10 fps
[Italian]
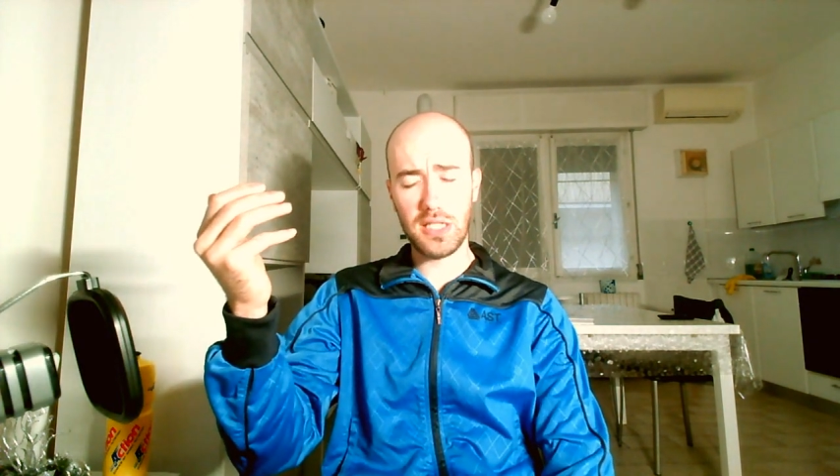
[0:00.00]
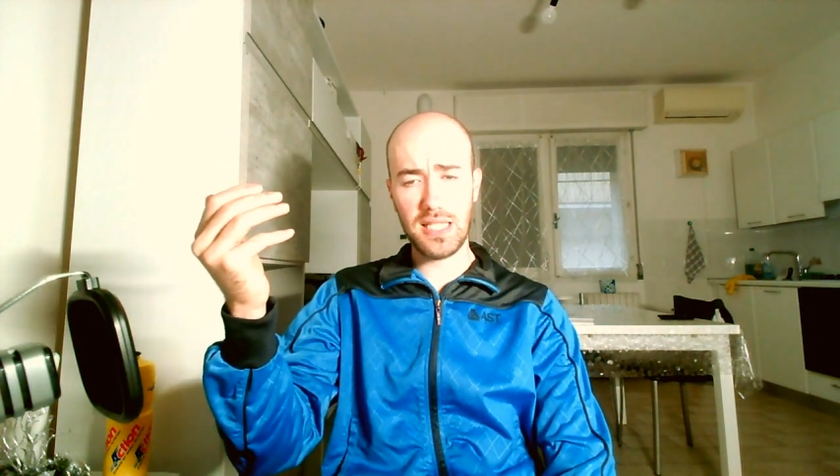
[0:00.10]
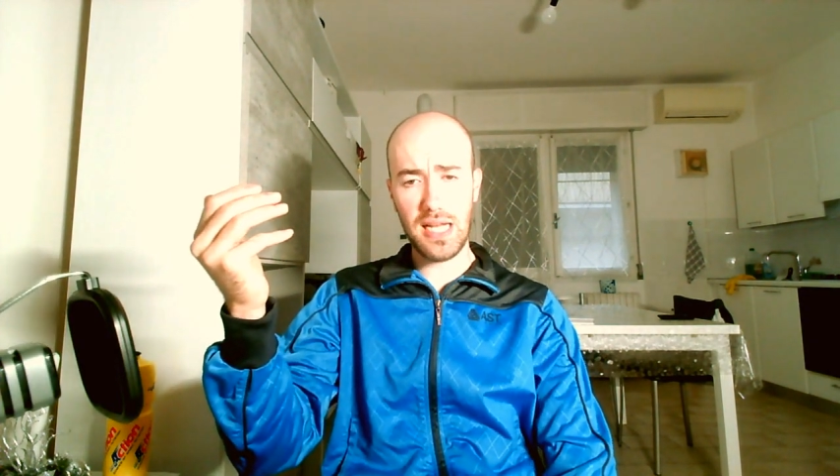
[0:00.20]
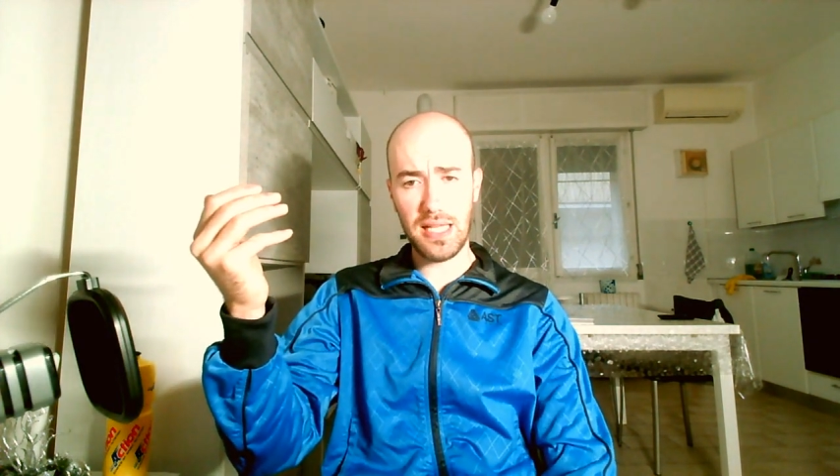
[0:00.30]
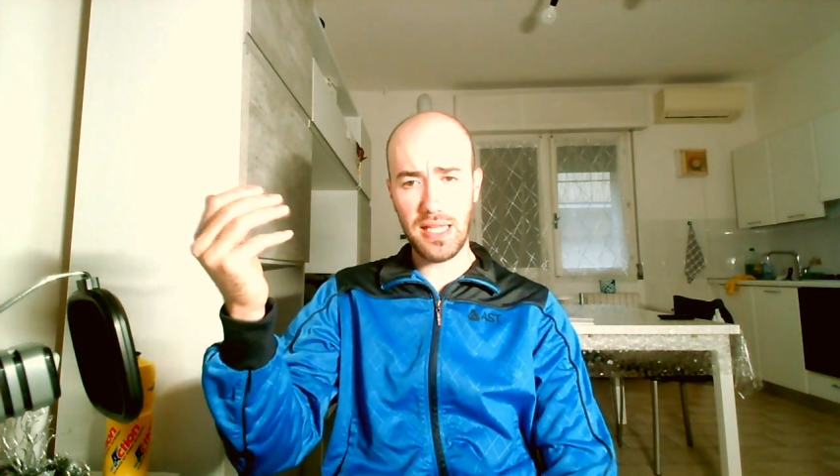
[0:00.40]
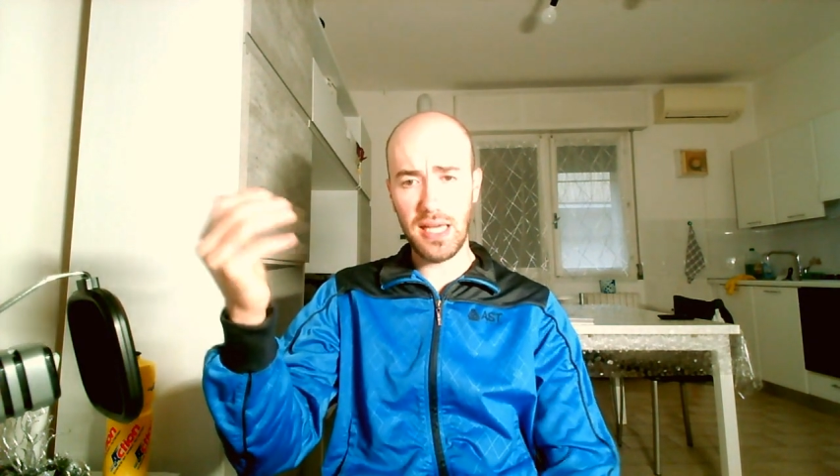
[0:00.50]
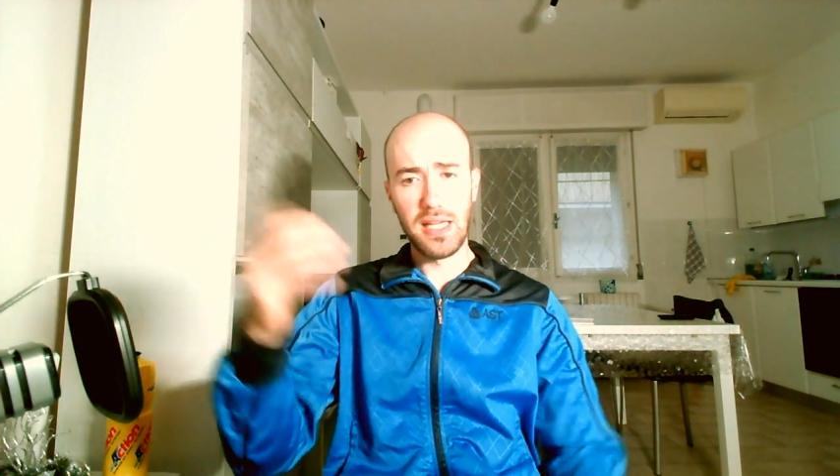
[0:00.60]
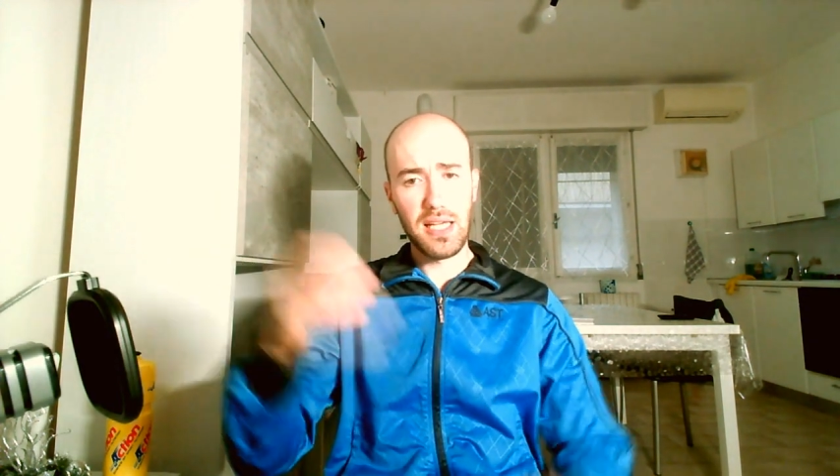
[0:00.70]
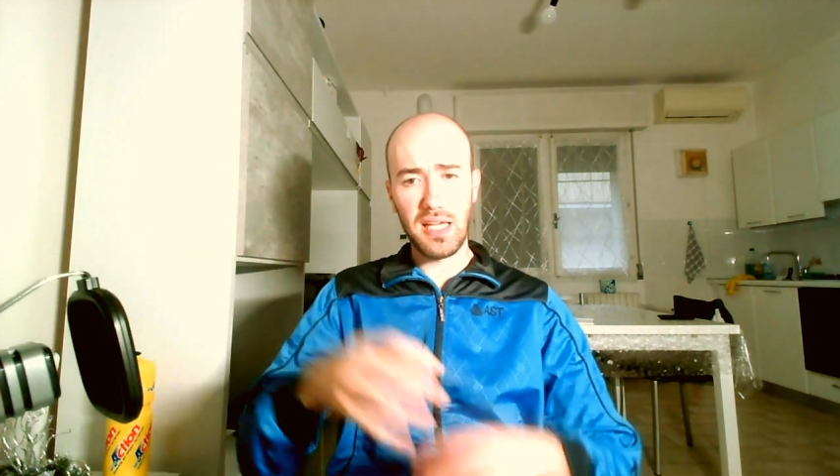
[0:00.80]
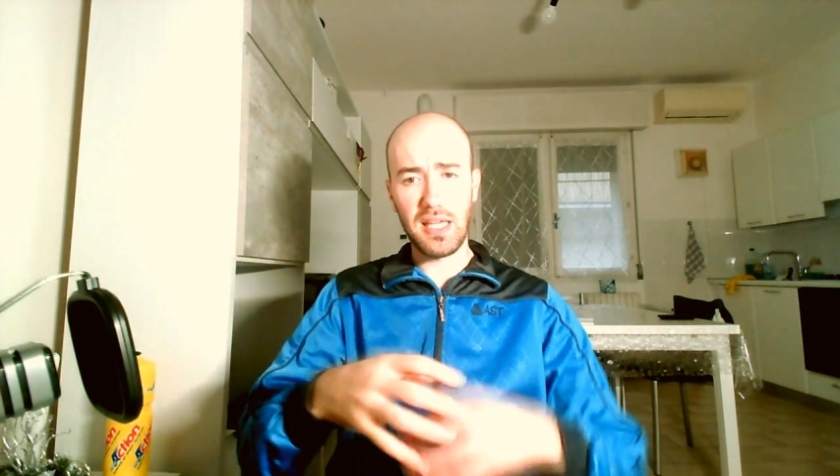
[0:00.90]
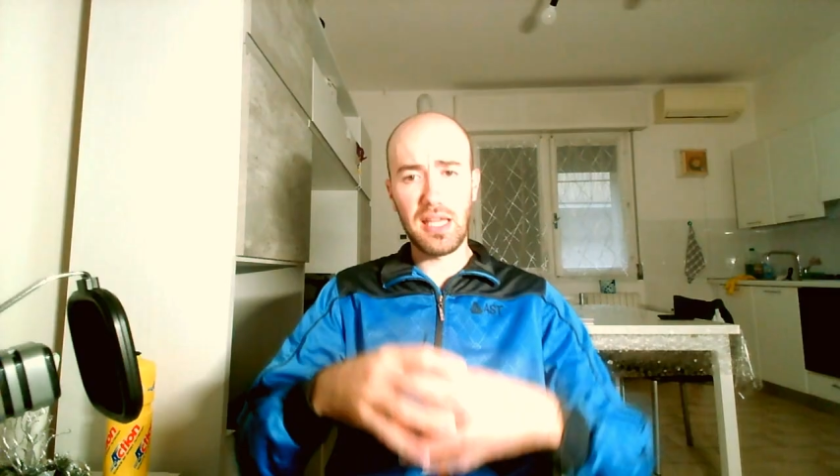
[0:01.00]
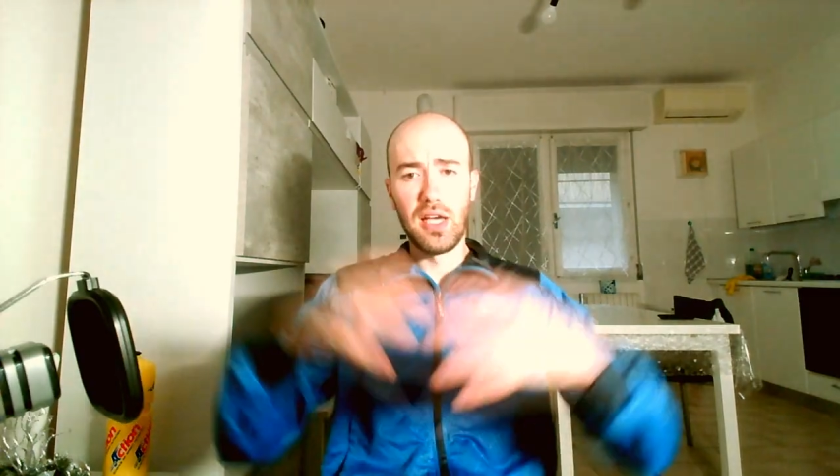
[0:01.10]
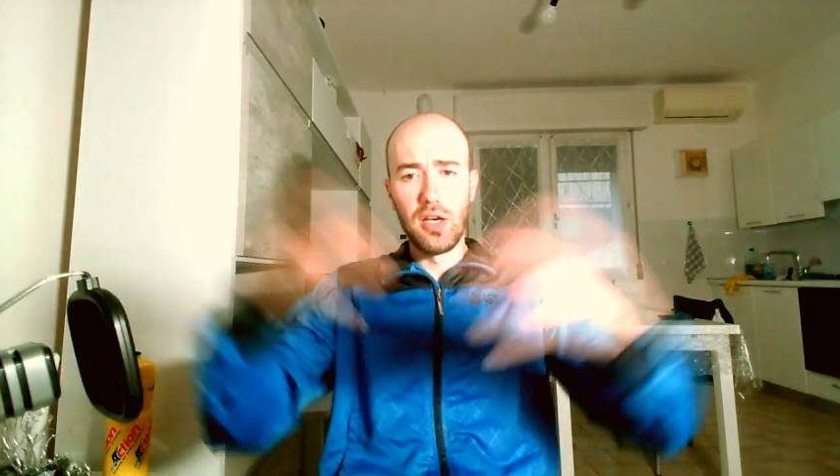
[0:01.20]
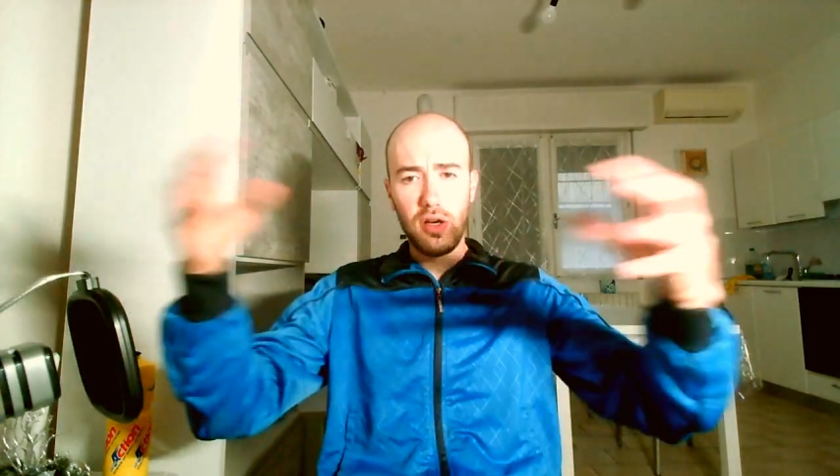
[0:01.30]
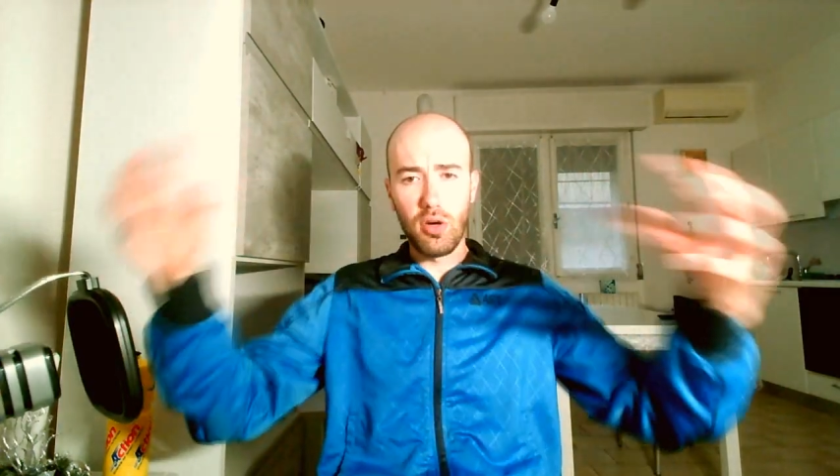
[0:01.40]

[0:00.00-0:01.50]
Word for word: strada e